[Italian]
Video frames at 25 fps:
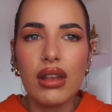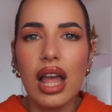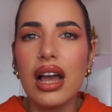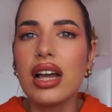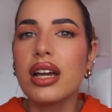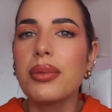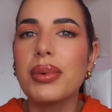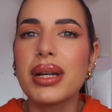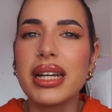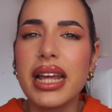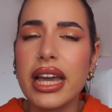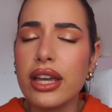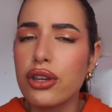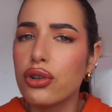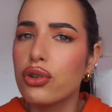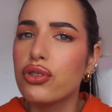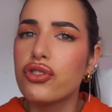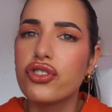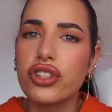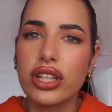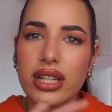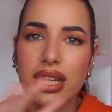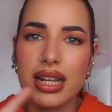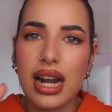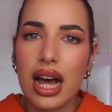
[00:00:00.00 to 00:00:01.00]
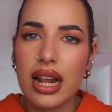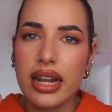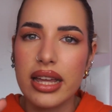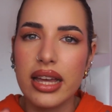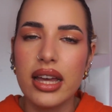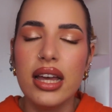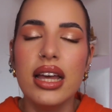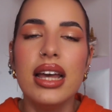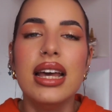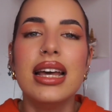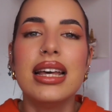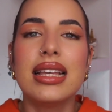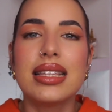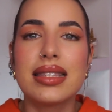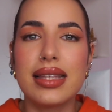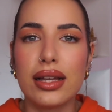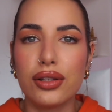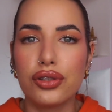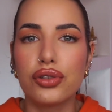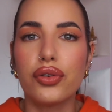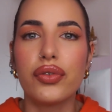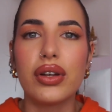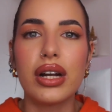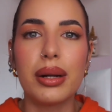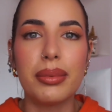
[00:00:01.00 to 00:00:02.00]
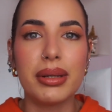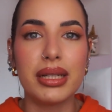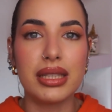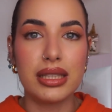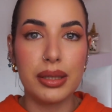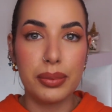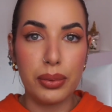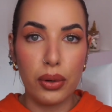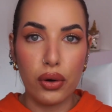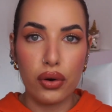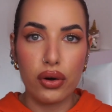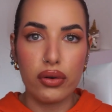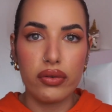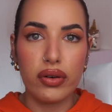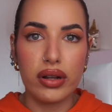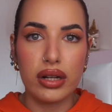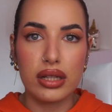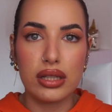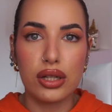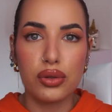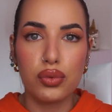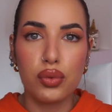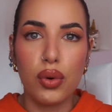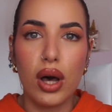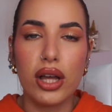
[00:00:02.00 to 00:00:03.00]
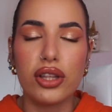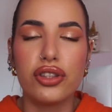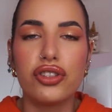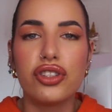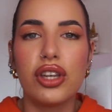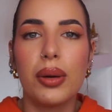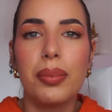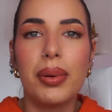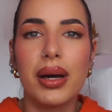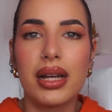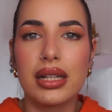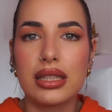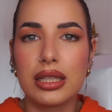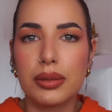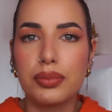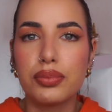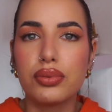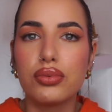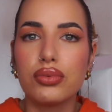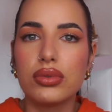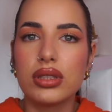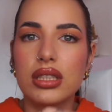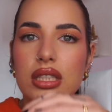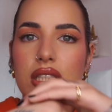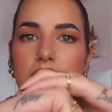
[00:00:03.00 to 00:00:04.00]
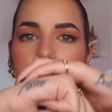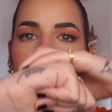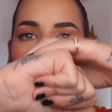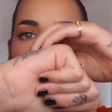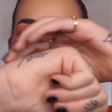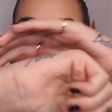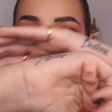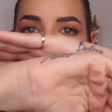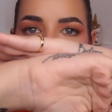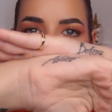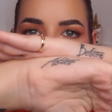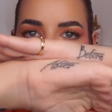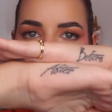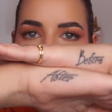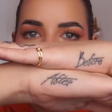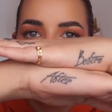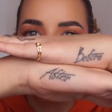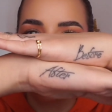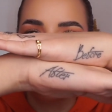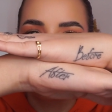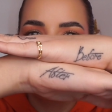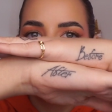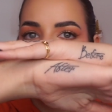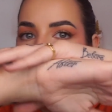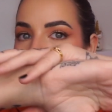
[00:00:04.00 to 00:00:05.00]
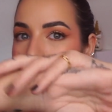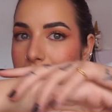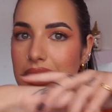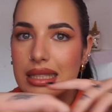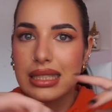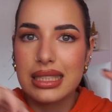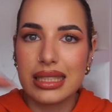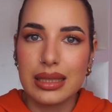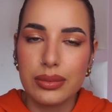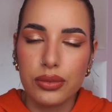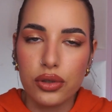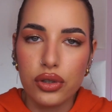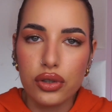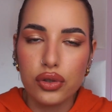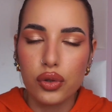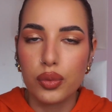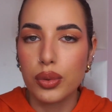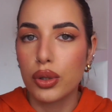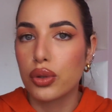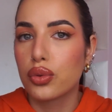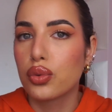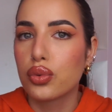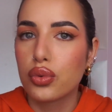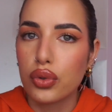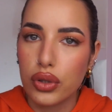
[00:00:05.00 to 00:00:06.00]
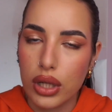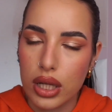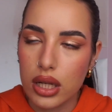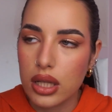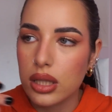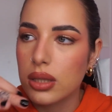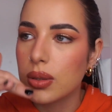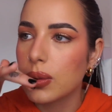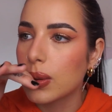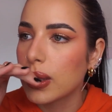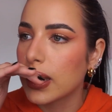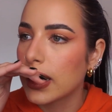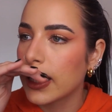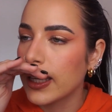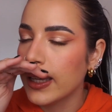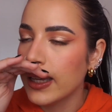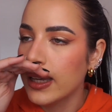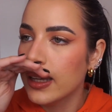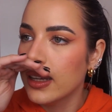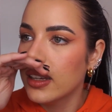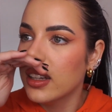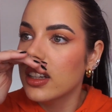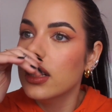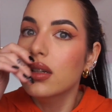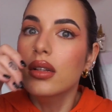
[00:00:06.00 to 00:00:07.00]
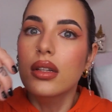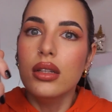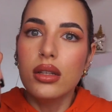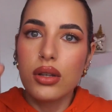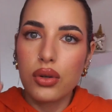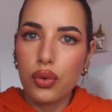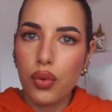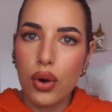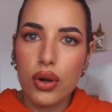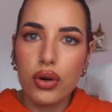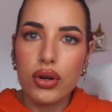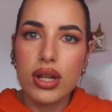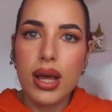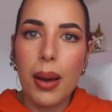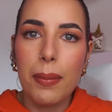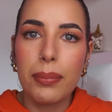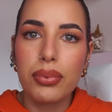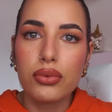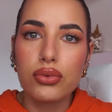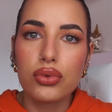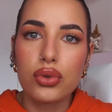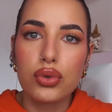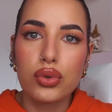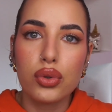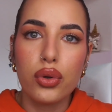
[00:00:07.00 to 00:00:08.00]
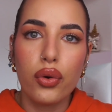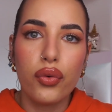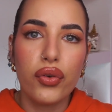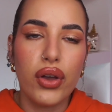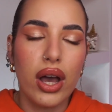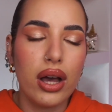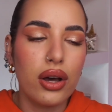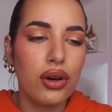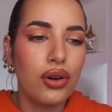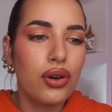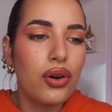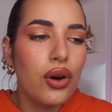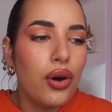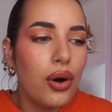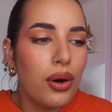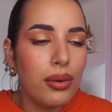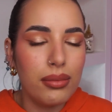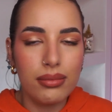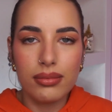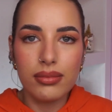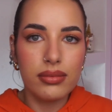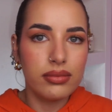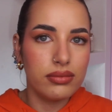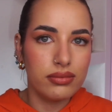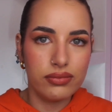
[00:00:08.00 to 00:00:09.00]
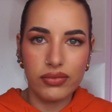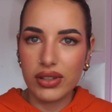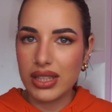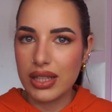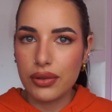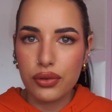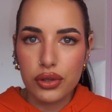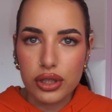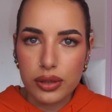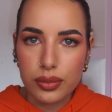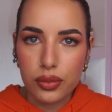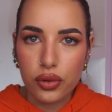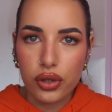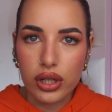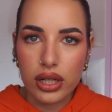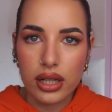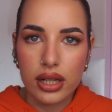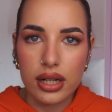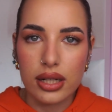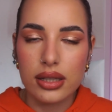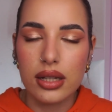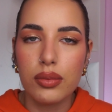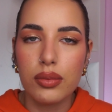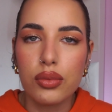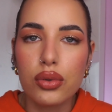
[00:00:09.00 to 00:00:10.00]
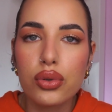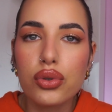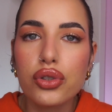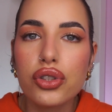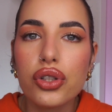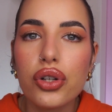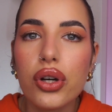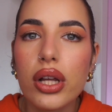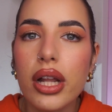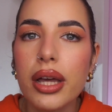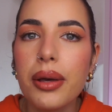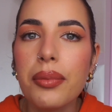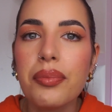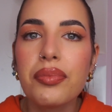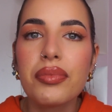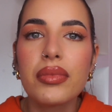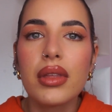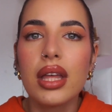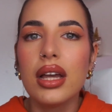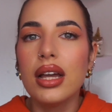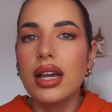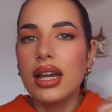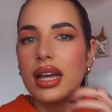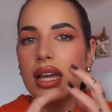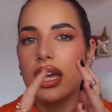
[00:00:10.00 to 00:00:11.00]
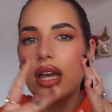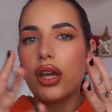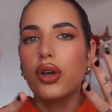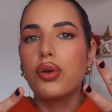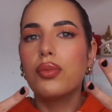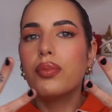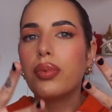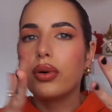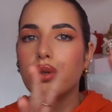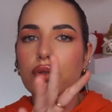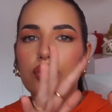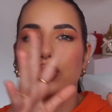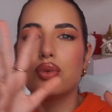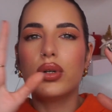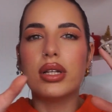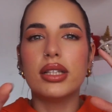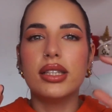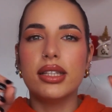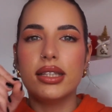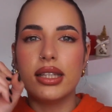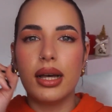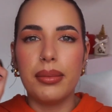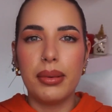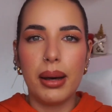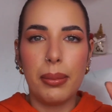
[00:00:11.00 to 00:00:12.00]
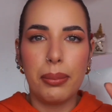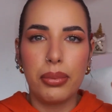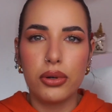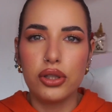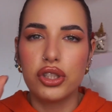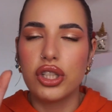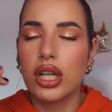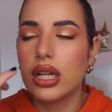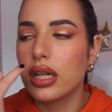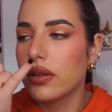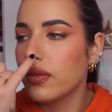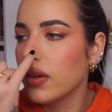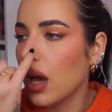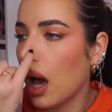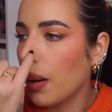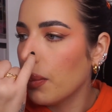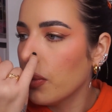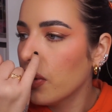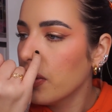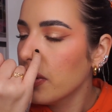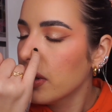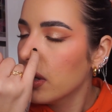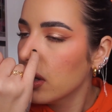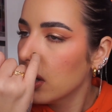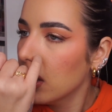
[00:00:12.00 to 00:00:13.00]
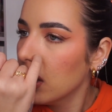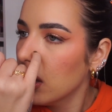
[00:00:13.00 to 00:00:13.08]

perché io in generale sento veramente poco a fare i tatuaggi, a parte punti tipo questi mi ha fatto malissimo, soprattutto nei ridocchi. Quello lì appunto sul fianco vedevo di morire bruciore e un po' sulle dita, ma poi ci arriviamo.